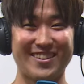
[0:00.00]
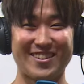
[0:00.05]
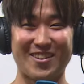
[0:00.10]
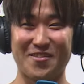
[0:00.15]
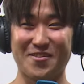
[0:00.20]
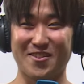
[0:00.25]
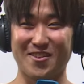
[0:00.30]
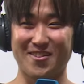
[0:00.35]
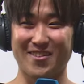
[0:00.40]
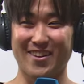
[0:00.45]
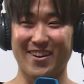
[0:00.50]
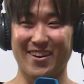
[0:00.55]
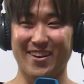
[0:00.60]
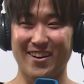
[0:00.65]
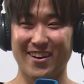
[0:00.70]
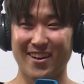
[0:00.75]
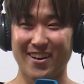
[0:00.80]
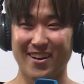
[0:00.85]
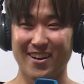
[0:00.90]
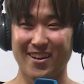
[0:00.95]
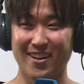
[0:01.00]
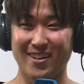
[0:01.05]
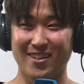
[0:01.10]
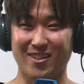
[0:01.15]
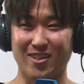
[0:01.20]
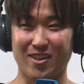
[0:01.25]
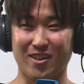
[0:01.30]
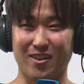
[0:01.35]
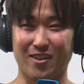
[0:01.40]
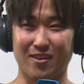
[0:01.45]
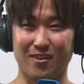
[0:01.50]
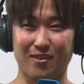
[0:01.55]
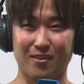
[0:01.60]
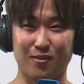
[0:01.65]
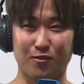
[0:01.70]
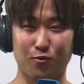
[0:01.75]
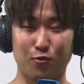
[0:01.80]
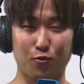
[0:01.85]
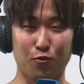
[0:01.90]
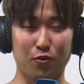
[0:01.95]
생각은 없었는데 이제
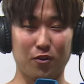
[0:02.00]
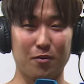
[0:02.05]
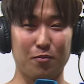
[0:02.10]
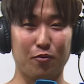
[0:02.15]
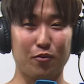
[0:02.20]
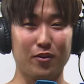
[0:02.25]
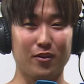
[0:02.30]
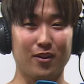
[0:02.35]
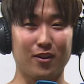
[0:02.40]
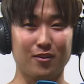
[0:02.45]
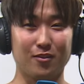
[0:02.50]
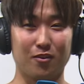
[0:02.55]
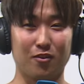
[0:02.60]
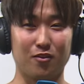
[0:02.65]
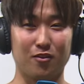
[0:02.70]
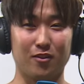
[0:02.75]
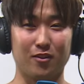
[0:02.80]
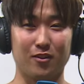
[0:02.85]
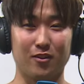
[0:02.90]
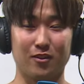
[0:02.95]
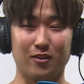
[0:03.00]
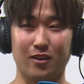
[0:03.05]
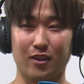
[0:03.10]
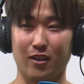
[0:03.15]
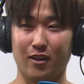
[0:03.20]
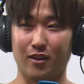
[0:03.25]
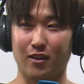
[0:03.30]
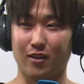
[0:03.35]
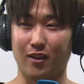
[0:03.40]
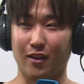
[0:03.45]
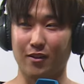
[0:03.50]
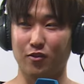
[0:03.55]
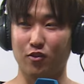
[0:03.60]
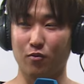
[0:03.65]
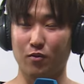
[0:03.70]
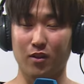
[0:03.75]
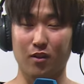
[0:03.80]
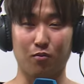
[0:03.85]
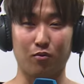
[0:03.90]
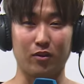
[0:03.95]
구종이 보인다는 거는 제 네.
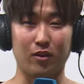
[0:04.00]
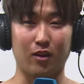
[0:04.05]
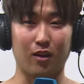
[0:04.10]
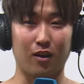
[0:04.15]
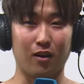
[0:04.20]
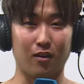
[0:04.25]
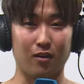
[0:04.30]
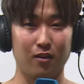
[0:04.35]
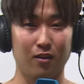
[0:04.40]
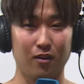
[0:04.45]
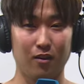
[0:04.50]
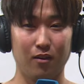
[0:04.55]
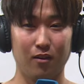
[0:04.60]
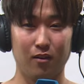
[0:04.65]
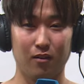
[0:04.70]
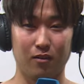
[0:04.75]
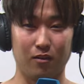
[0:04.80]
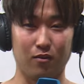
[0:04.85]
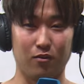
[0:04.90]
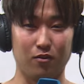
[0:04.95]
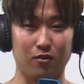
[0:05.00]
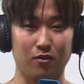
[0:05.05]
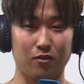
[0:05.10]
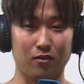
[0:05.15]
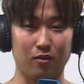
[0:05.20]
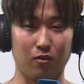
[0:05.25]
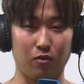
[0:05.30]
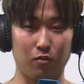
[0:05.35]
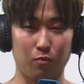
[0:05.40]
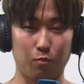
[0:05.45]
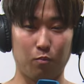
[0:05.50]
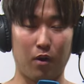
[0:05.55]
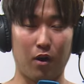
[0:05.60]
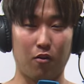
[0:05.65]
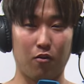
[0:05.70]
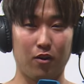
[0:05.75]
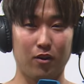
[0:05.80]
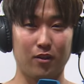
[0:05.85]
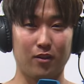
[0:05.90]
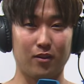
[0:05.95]
단점이다 보니까 네. 이거는
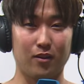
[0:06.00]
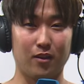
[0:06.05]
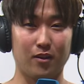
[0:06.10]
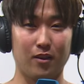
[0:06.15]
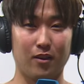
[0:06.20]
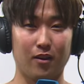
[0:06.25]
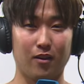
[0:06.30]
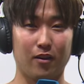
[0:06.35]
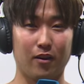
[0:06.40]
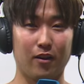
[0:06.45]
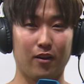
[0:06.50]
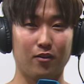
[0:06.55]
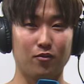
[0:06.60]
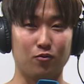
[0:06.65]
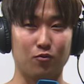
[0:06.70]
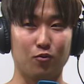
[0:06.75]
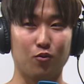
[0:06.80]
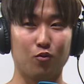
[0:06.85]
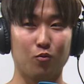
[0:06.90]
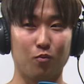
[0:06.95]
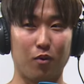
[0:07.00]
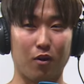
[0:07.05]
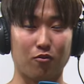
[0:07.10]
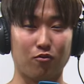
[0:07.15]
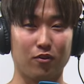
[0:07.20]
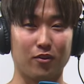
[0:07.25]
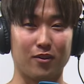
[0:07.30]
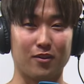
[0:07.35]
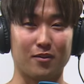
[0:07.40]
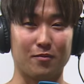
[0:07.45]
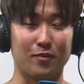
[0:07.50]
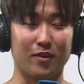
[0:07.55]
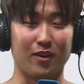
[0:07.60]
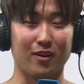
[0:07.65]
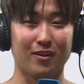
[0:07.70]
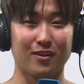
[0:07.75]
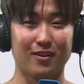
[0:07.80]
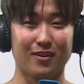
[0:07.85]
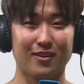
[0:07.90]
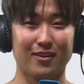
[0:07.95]
바꿔야 된다 생각을 해가지고 바꾸게 네, 됐습니다.
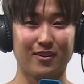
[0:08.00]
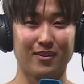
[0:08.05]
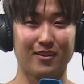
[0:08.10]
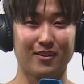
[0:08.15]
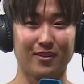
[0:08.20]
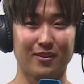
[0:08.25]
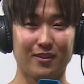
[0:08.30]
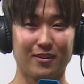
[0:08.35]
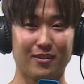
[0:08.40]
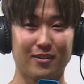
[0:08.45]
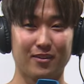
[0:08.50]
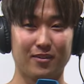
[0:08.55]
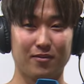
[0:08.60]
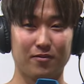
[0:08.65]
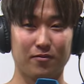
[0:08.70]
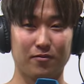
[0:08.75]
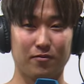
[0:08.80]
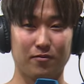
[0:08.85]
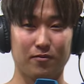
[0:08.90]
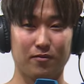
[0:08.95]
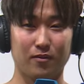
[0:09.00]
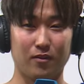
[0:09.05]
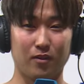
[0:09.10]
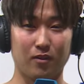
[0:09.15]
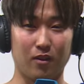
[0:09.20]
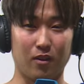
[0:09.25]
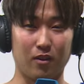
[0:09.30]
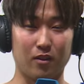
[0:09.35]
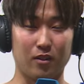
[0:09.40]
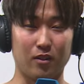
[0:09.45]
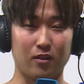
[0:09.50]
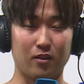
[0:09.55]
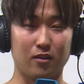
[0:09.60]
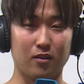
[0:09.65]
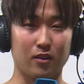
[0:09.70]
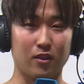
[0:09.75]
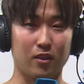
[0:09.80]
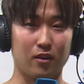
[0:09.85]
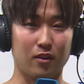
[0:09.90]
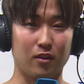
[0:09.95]
네, 아, 그게 보인대요? 네, 이제
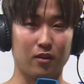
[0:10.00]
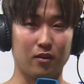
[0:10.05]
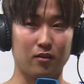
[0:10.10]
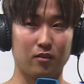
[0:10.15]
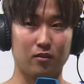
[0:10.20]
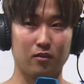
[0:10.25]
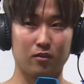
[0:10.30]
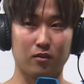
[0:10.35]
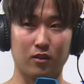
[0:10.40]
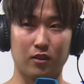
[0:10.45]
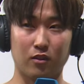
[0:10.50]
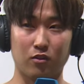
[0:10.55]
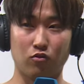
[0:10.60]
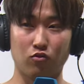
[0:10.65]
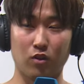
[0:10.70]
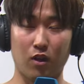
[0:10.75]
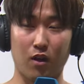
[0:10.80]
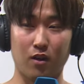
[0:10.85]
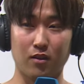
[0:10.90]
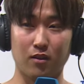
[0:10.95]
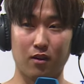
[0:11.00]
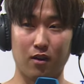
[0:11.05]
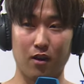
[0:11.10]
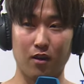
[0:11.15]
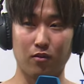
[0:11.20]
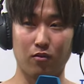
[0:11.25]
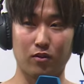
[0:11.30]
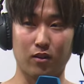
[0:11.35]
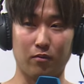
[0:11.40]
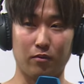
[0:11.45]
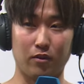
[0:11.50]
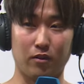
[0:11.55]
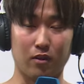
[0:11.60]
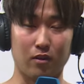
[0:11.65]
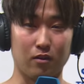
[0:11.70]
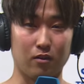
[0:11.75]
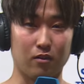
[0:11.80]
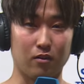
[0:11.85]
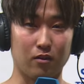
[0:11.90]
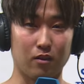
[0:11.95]
이제 직구나 슬라이더 잡을
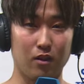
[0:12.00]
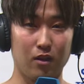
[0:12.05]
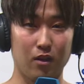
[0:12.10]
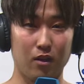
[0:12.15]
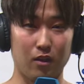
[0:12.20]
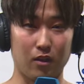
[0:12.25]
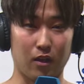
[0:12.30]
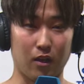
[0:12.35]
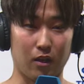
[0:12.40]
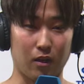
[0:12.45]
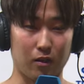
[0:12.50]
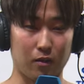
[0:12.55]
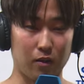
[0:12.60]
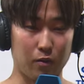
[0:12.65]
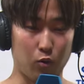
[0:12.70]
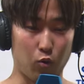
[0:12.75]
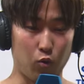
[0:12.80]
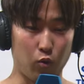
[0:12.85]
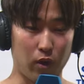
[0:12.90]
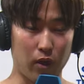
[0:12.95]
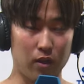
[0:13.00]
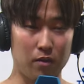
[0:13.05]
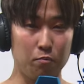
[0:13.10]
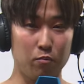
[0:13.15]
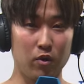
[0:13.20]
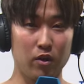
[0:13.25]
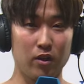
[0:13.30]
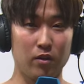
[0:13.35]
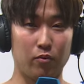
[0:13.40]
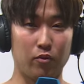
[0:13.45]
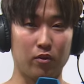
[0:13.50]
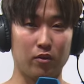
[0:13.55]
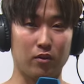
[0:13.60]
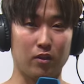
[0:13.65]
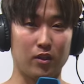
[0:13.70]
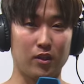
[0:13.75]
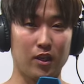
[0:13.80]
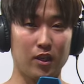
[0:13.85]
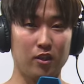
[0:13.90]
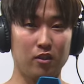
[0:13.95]
때는 이게 공의 흰면이
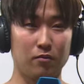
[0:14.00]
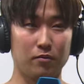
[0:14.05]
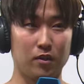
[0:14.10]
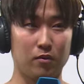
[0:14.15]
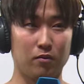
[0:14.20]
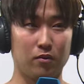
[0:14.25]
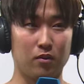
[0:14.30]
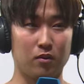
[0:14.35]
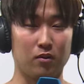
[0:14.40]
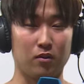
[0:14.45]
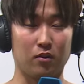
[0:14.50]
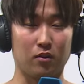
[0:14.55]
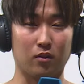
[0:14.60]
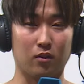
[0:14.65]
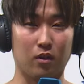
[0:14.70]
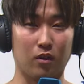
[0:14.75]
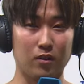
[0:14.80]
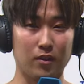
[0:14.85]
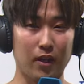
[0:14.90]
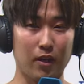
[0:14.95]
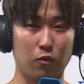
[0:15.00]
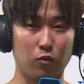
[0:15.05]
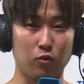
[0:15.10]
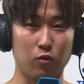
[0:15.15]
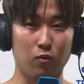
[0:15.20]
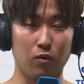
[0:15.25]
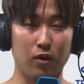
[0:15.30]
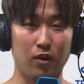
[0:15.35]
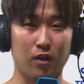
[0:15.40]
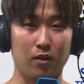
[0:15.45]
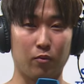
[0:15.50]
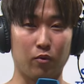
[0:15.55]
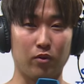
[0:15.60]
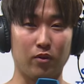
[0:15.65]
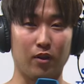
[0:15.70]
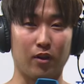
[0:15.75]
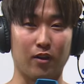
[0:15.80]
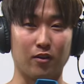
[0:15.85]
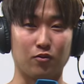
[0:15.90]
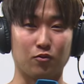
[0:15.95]
보이는데 체인잡 잡을 때는 손가락이
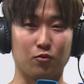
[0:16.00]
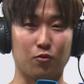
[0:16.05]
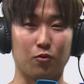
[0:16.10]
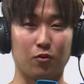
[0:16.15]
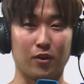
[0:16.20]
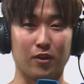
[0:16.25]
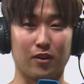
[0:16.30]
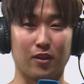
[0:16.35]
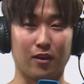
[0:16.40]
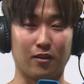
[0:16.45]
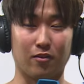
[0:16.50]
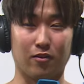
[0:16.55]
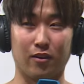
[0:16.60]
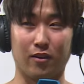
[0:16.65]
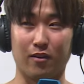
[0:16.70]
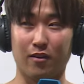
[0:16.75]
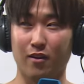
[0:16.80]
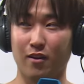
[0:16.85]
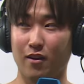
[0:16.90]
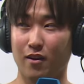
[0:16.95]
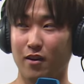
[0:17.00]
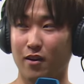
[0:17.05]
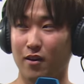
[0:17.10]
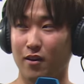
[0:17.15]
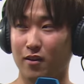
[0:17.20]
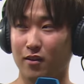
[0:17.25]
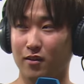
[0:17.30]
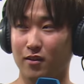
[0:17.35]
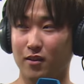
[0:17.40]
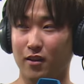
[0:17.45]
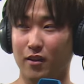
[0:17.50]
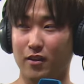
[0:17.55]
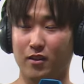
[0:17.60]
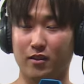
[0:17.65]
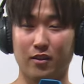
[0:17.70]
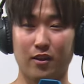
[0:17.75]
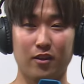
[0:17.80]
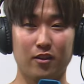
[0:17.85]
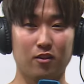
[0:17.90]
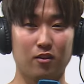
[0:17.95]
보인다 해가지고 그 작년에 아, 그게 이제
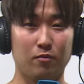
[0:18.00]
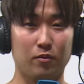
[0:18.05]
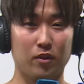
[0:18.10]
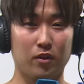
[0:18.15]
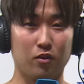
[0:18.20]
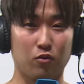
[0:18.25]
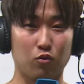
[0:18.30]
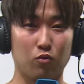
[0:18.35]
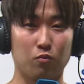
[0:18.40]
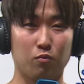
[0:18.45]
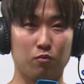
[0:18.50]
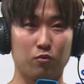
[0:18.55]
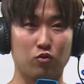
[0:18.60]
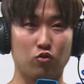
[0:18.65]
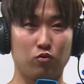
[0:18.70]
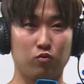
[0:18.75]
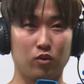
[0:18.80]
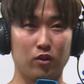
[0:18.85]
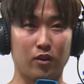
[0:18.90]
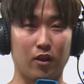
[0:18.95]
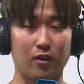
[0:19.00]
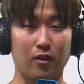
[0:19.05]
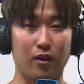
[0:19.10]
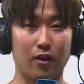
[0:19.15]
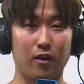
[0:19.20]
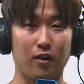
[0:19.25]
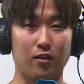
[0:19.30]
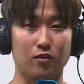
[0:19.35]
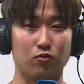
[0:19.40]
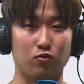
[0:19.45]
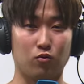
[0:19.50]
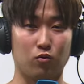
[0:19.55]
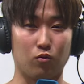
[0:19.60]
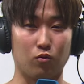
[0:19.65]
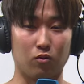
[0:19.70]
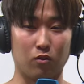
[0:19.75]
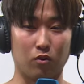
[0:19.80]
체인잡이 좀 구분이 된다 해가지고